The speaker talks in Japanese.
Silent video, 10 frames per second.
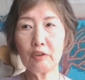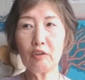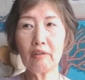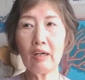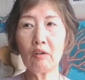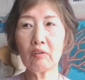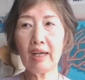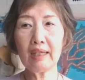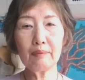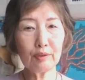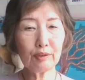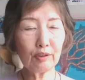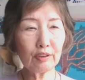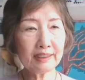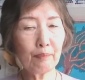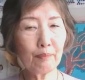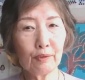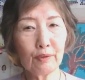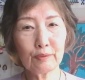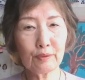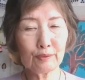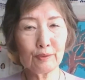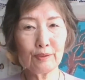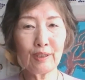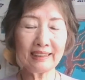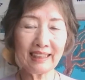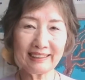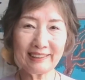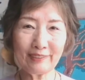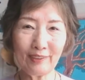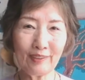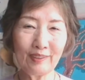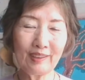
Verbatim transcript: 今日はお買い物サポートのお話を